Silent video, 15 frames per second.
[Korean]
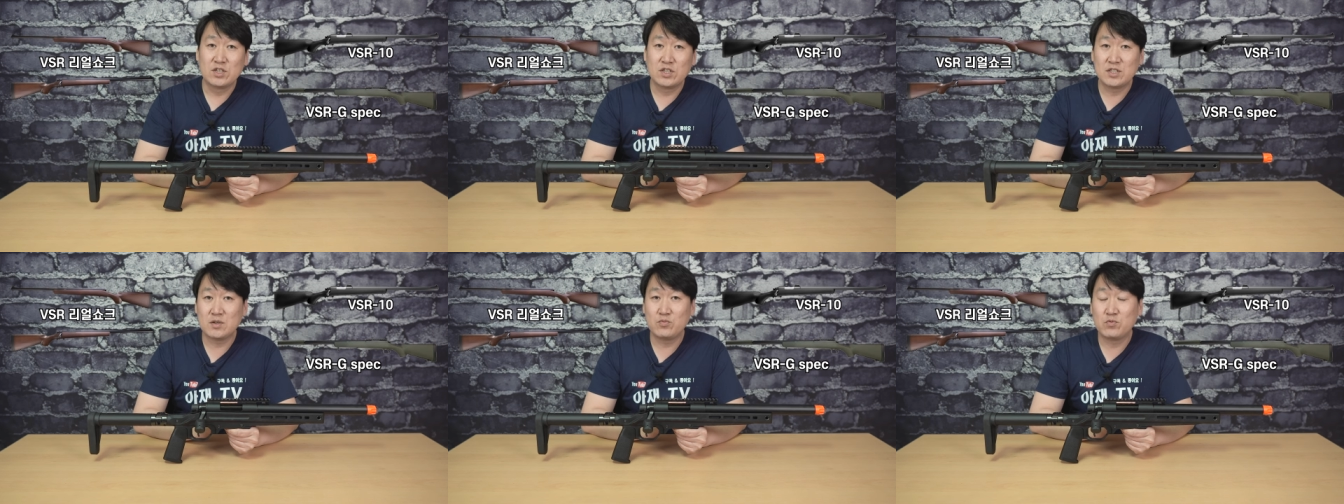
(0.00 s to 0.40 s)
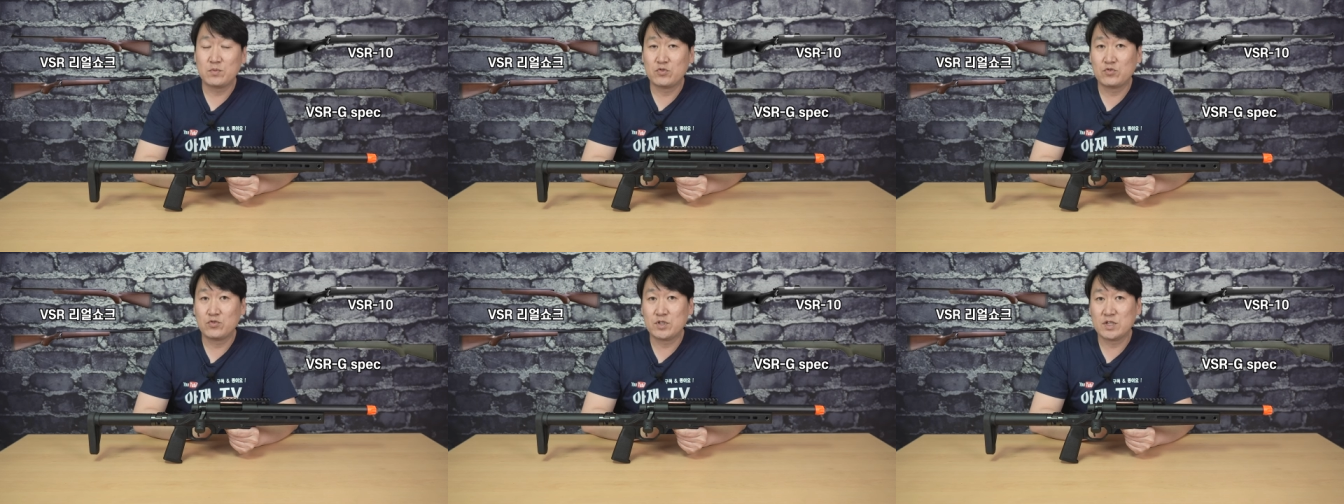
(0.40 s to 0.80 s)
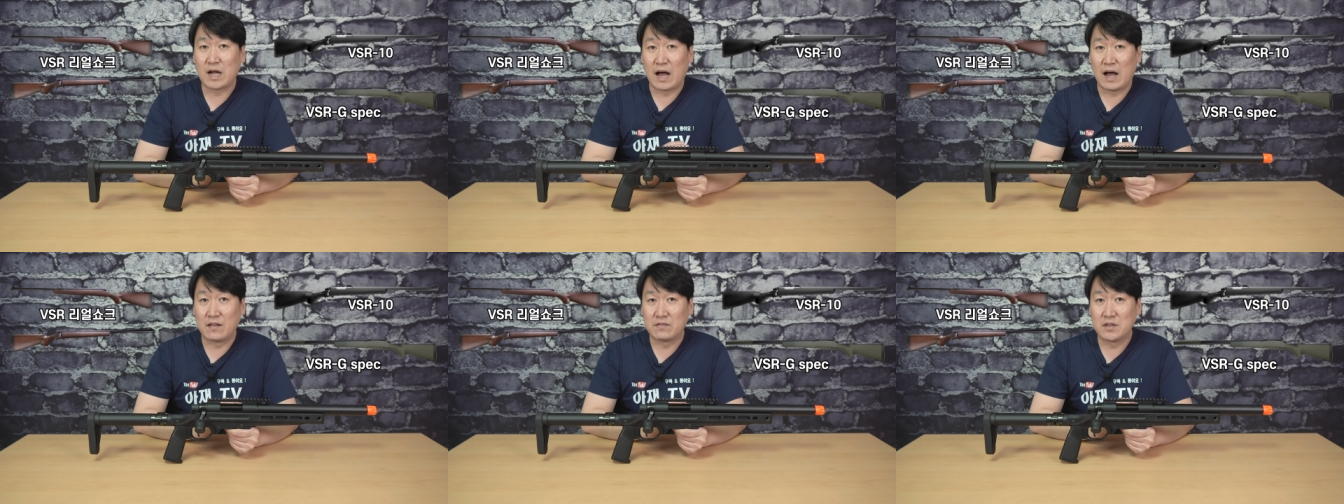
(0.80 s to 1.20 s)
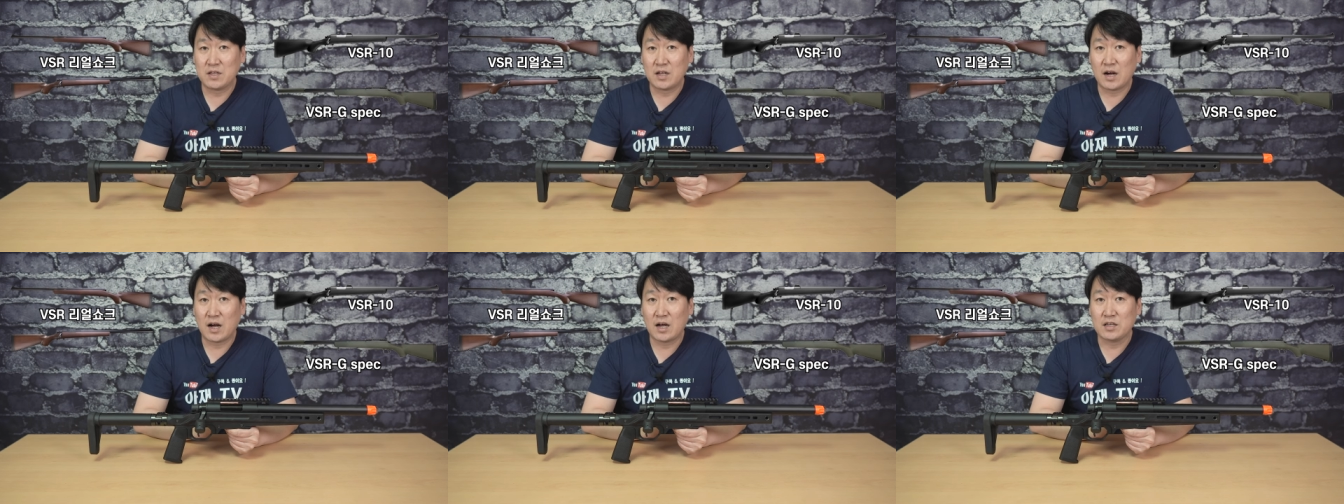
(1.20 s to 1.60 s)
신제품이 출시를안
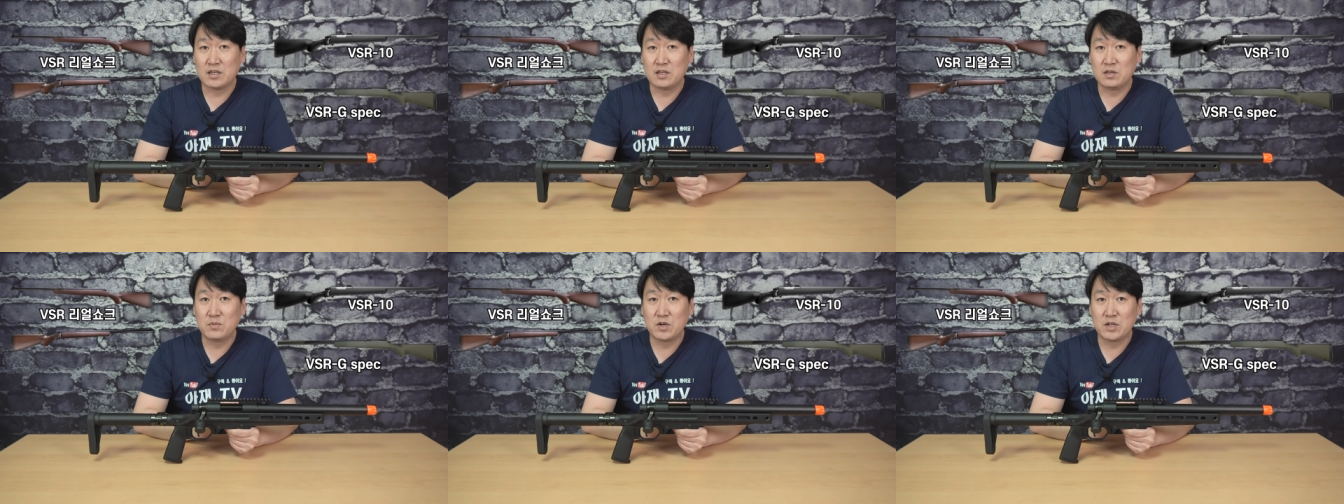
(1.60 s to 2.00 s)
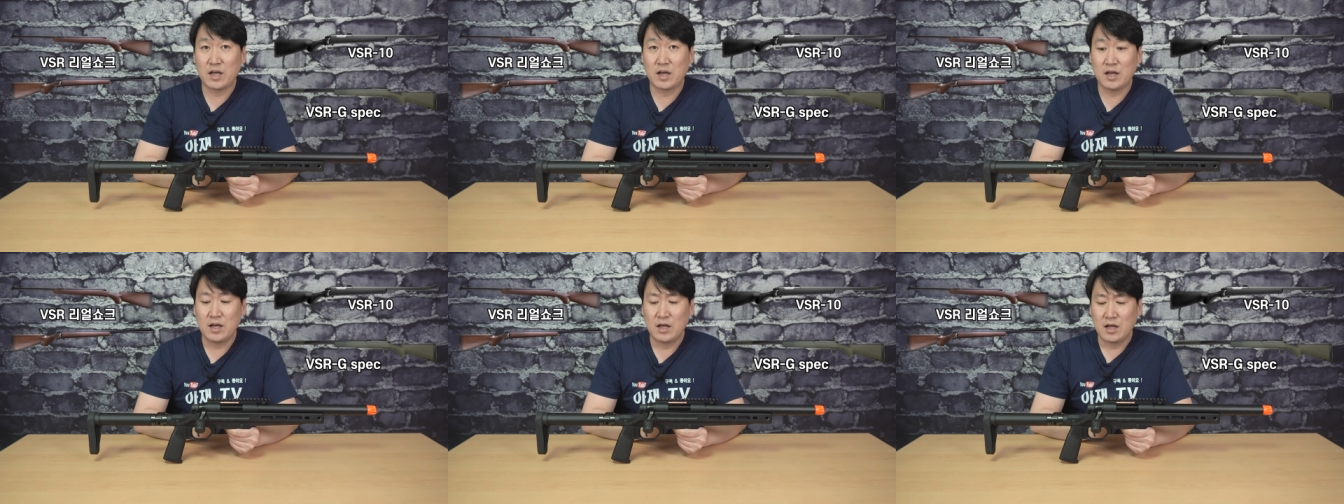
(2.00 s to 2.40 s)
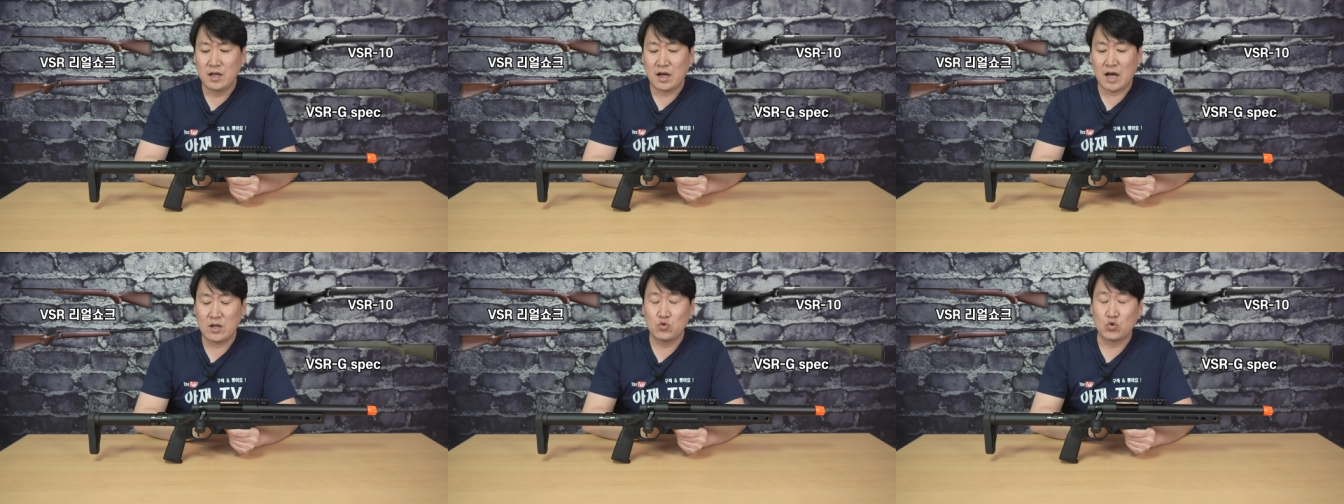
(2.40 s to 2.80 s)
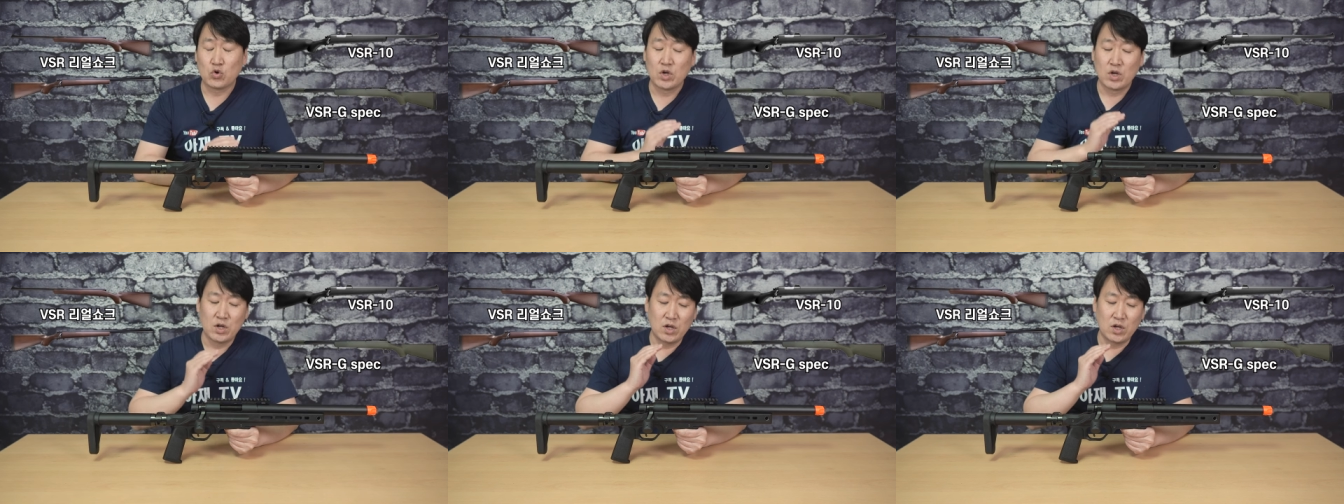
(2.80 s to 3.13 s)
되다가 이번에 아주